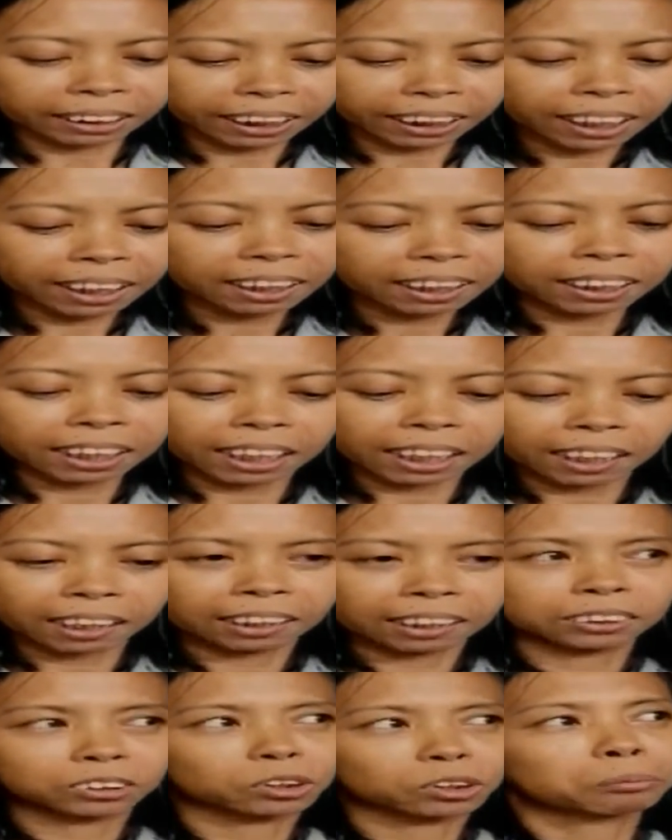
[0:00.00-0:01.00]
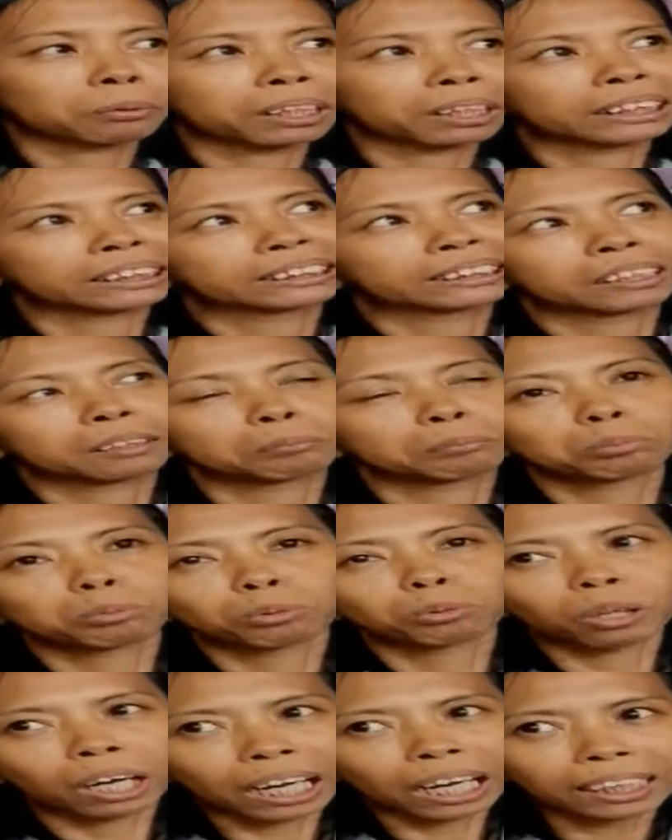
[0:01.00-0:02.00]
akhirnya ya coba
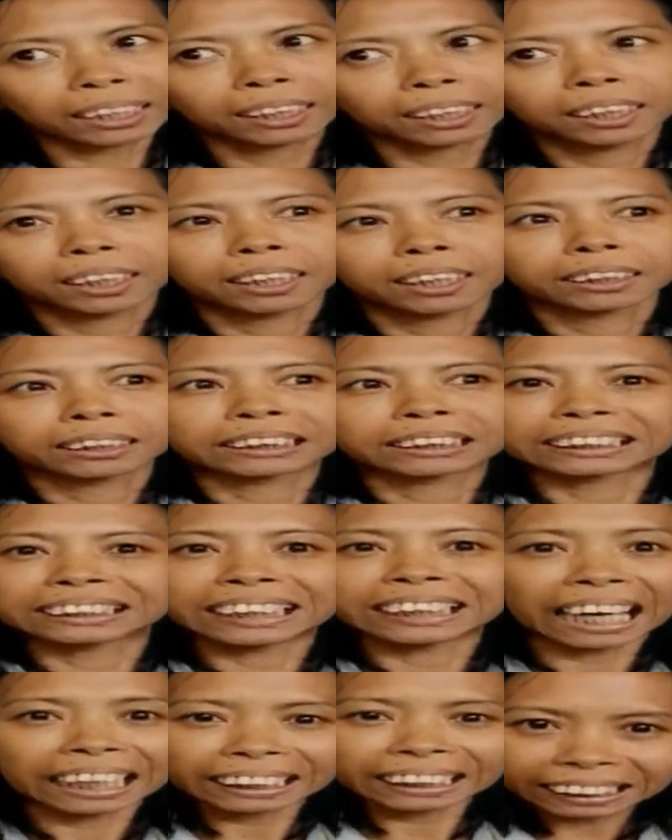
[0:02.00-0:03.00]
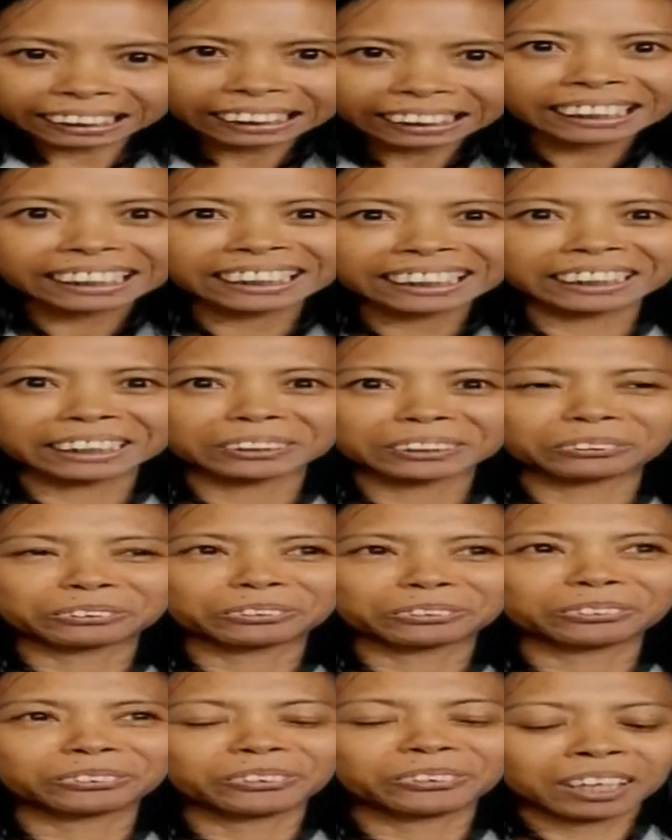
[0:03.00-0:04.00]
iseng buat jadi
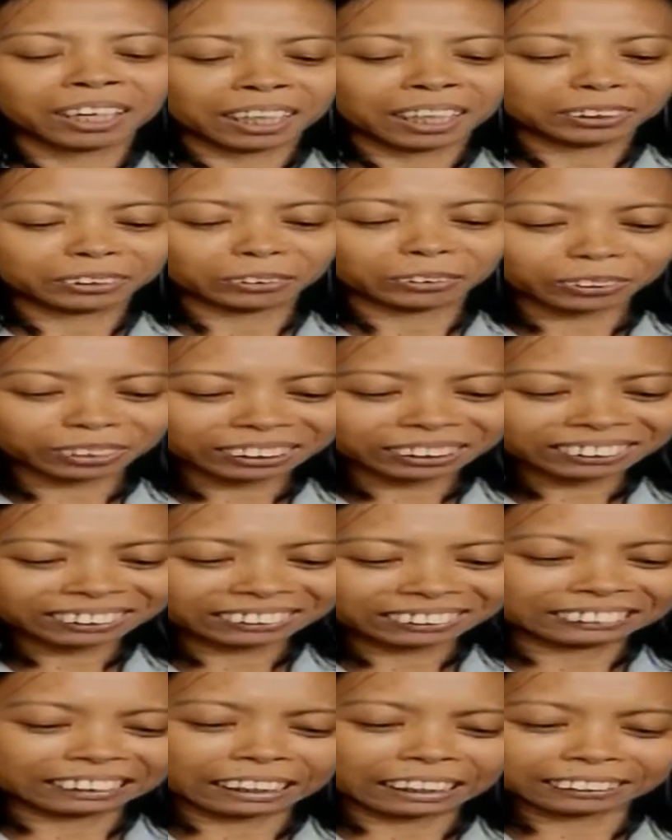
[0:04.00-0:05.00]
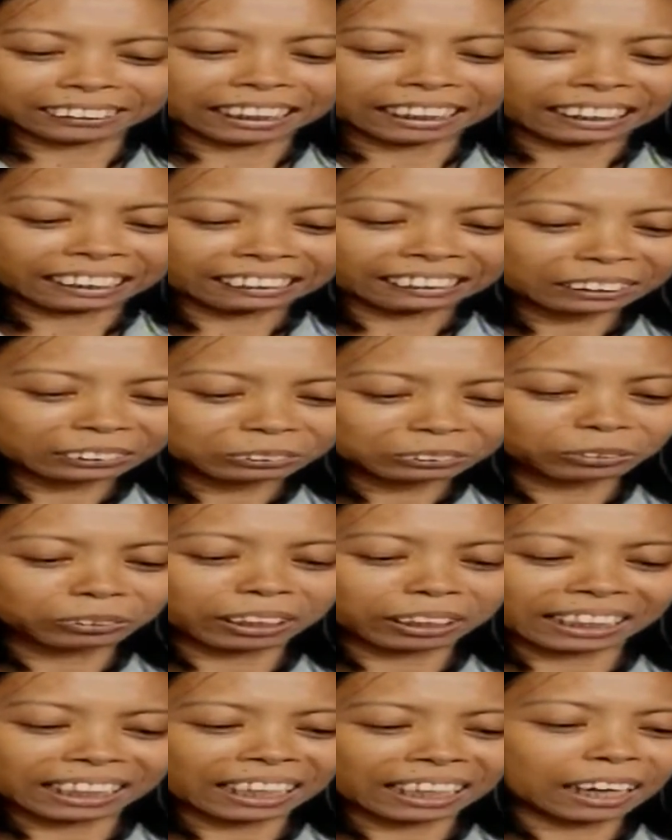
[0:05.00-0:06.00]
gitu terus tak tanyain ke
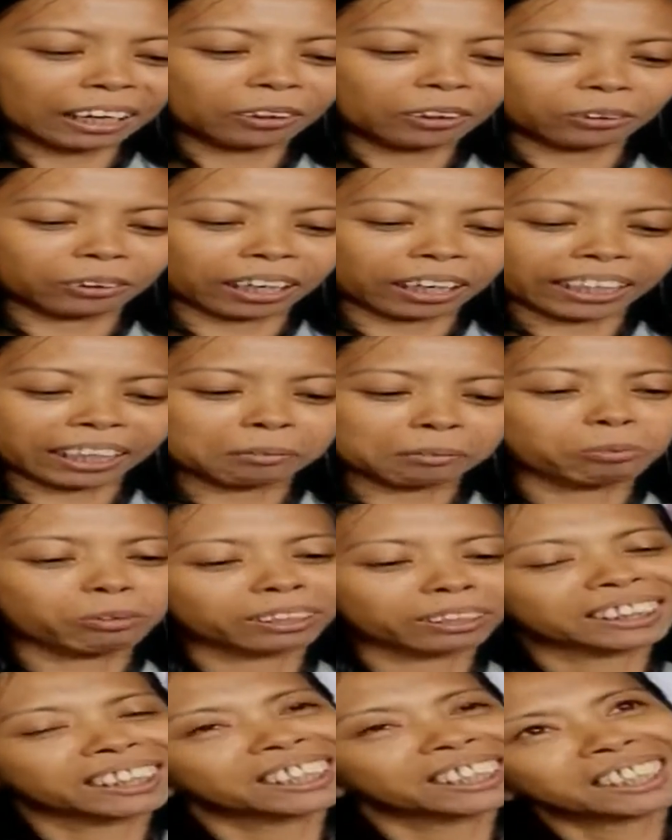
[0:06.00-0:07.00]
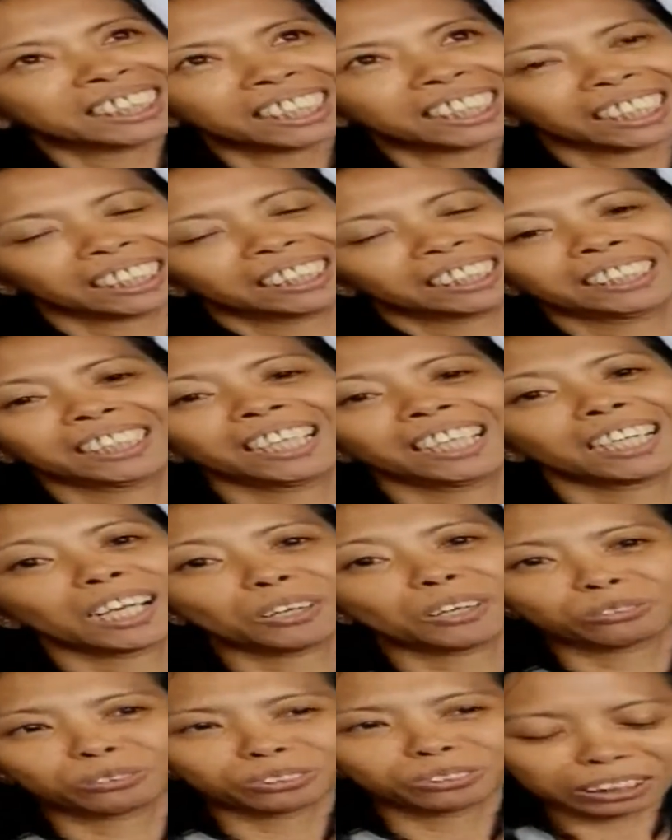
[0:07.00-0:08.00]
saudara kalau kayak buat gini
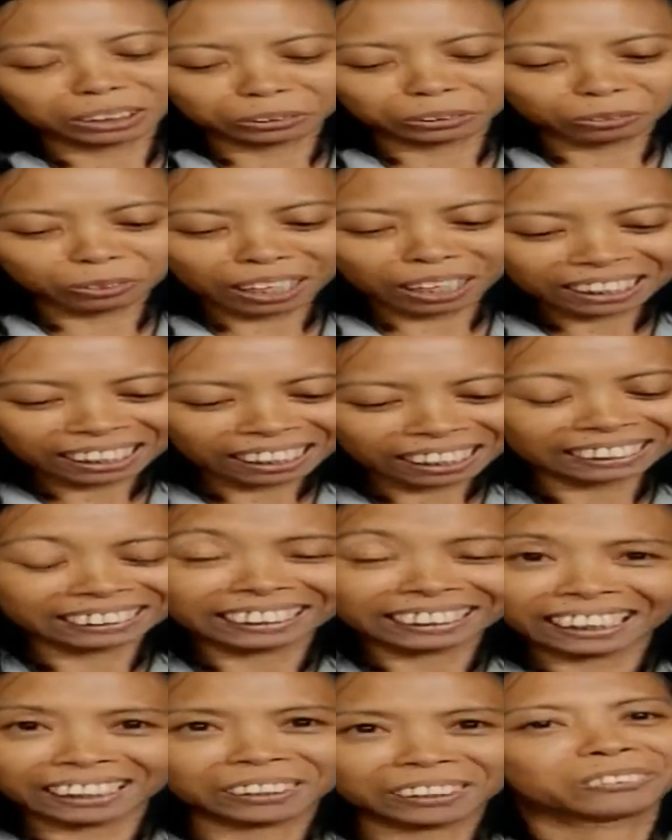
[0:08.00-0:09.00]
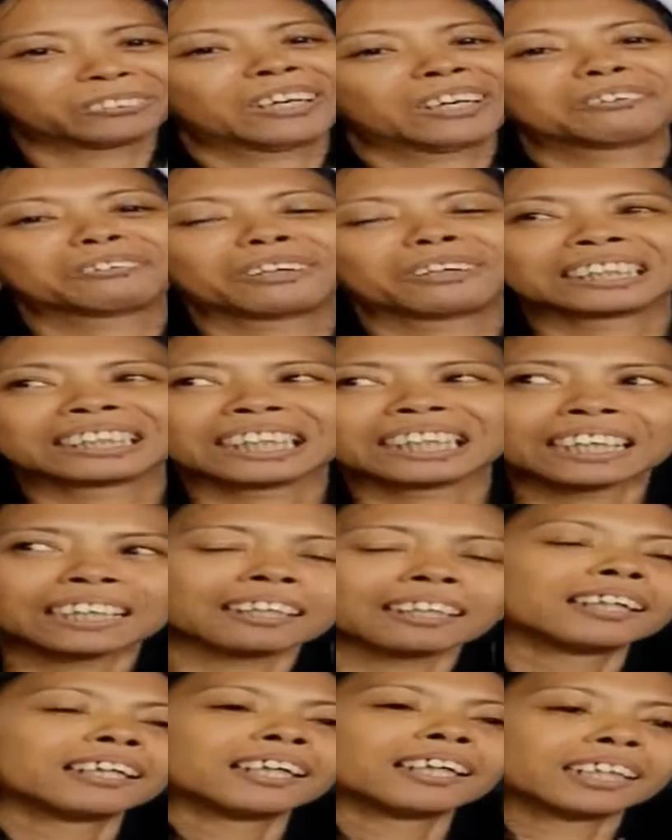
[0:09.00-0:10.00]
kira-kira laku dijual nggak ya gitu
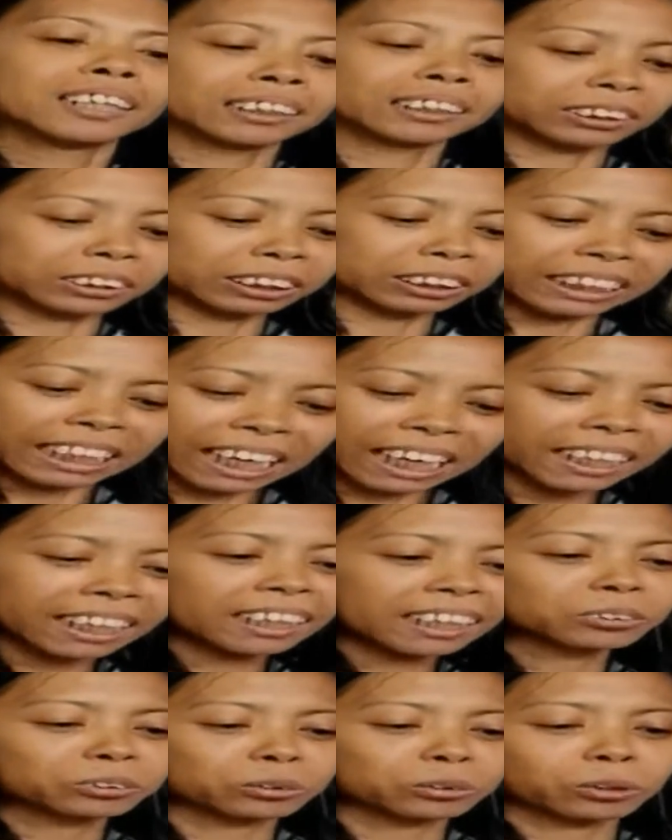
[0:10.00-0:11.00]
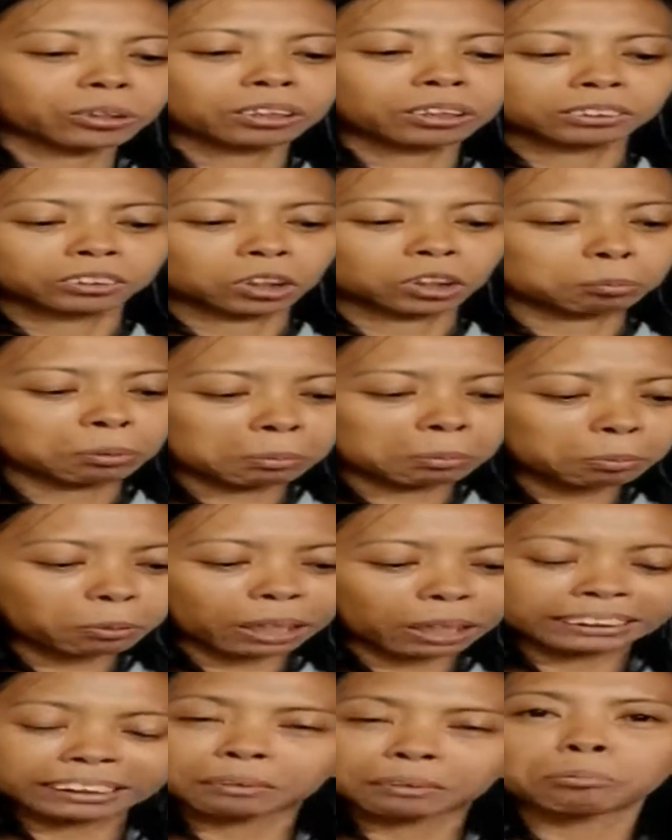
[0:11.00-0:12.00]
awalnya dia yang suruh coba
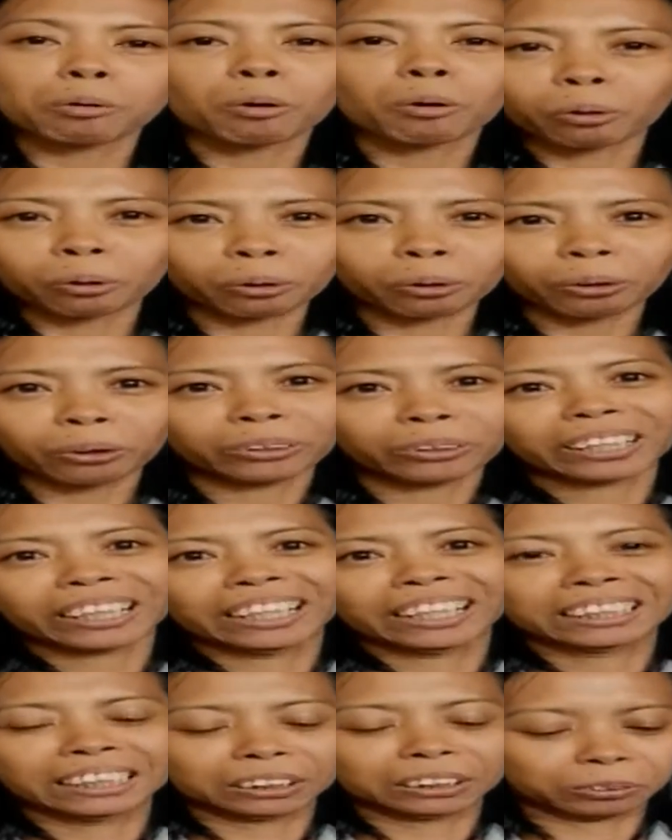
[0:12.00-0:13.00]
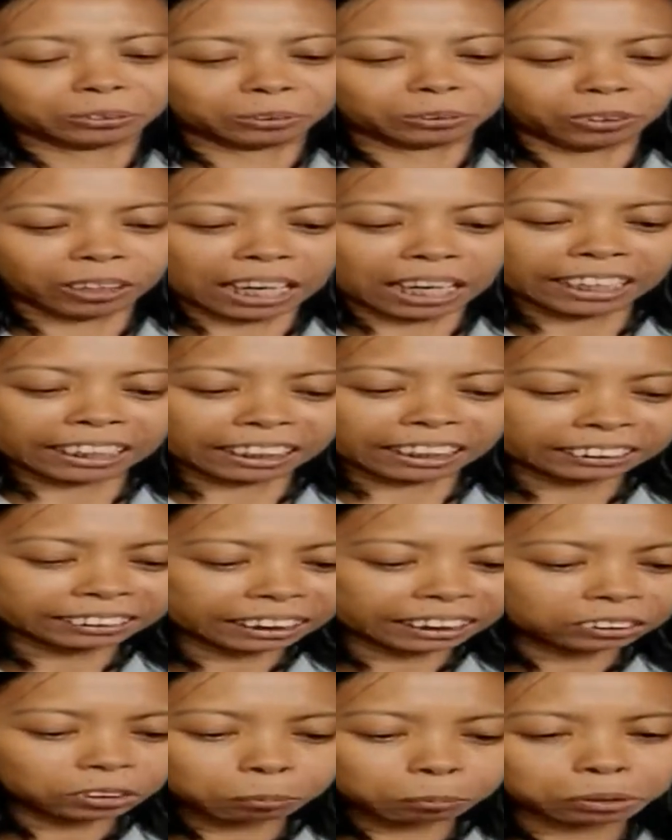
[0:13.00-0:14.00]
buatin bokor kayak gitu
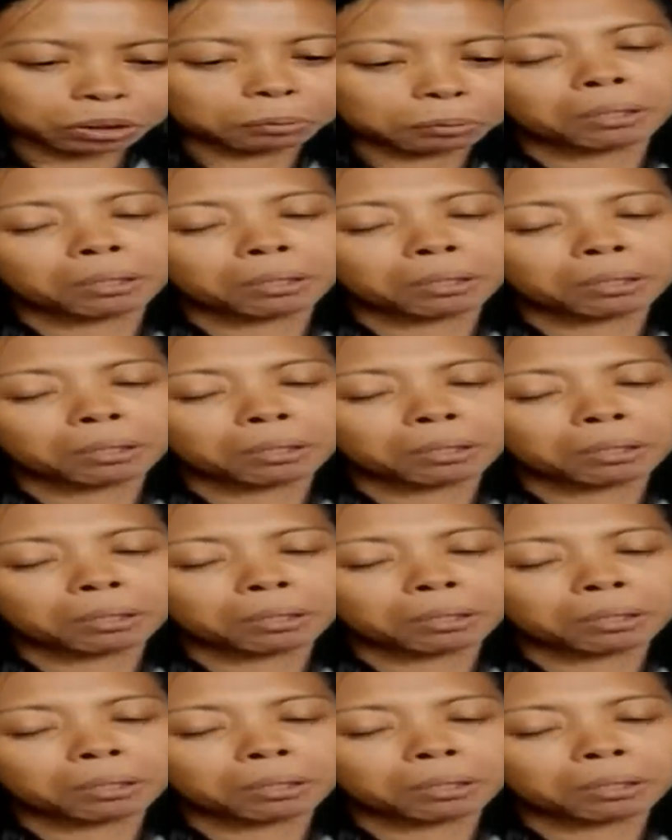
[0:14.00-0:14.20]
akhirnya saya